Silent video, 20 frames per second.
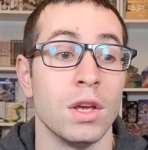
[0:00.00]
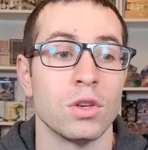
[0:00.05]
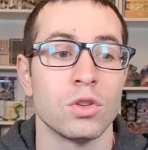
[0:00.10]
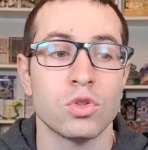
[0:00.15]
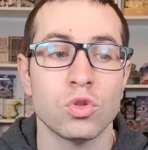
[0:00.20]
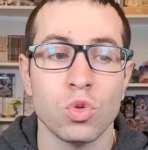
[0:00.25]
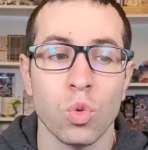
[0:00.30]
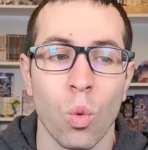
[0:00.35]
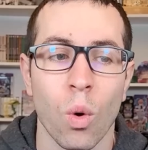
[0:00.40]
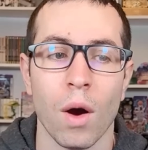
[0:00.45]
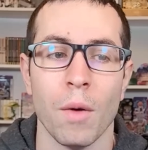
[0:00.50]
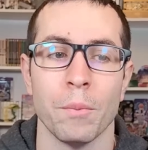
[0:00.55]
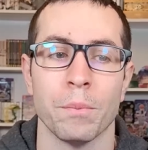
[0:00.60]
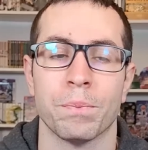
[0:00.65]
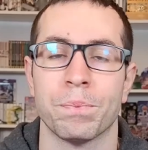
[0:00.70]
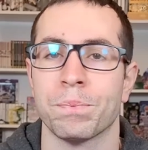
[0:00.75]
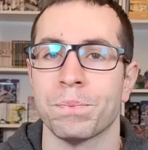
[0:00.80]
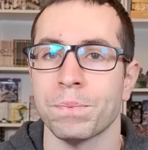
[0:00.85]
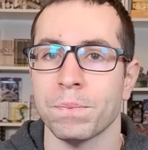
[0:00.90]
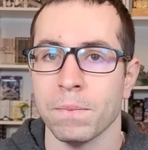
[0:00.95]
Soit
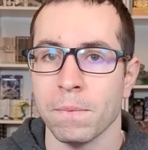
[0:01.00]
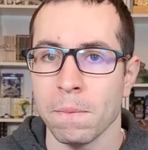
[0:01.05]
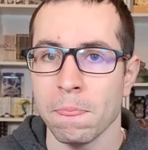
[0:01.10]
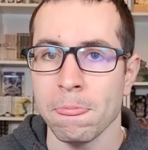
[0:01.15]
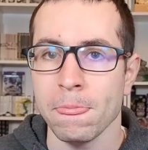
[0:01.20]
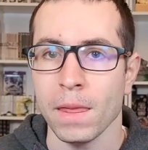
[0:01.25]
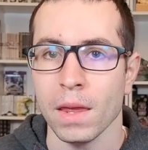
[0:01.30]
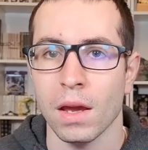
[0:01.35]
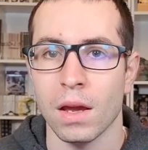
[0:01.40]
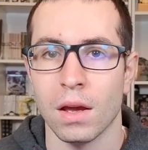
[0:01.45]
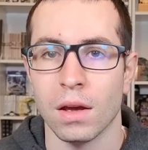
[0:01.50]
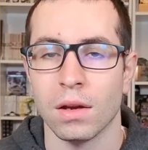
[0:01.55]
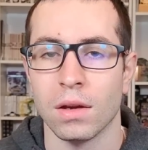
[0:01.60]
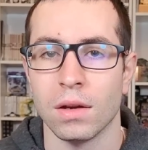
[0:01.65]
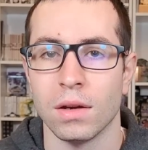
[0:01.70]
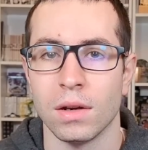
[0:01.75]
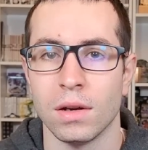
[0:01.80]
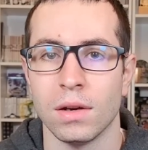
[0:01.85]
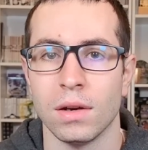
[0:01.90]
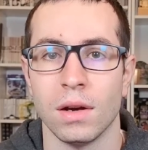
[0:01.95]

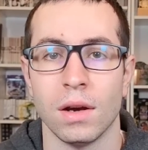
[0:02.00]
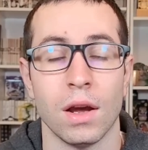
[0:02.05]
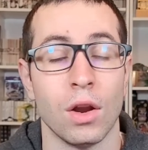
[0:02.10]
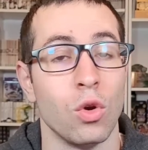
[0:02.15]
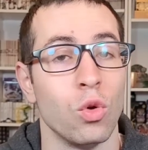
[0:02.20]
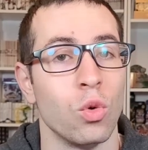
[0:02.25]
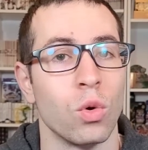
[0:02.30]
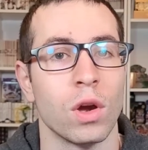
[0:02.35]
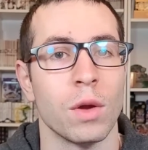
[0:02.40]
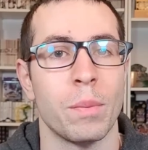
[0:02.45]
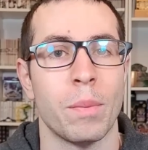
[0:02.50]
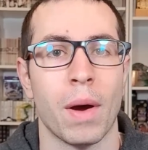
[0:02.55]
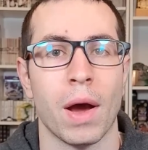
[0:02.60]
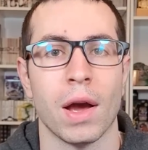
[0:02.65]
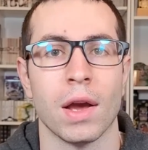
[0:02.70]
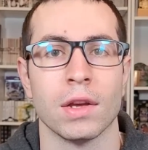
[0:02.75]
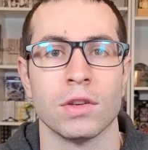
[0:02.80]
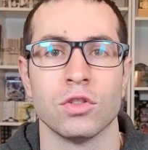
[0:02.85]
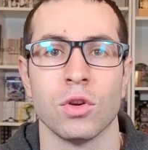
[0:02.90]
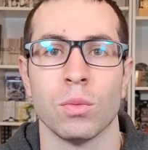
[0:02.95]
elle aurait
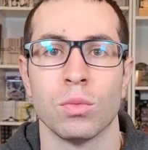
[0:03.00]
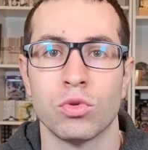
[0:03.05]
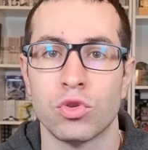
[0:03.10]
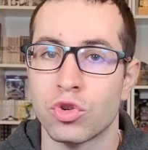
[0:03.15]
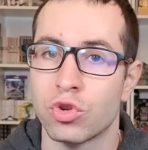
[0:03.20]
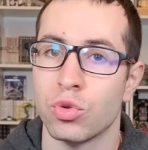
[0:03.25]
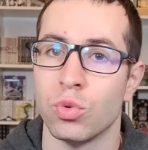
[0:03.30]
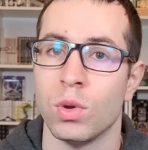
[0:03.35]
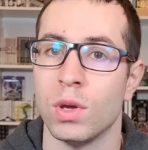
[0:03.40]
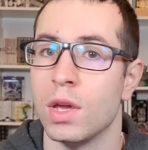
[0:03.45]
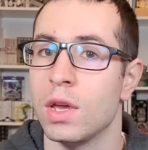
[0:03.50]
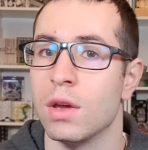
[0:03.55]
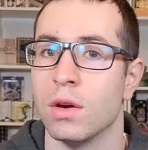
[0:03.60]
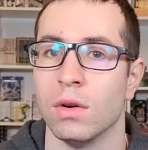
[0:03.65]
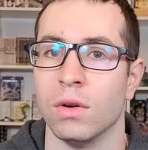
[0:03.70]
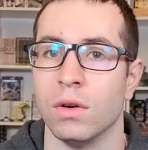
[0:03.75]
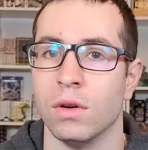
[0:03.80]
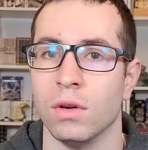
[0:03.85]
par exemple tué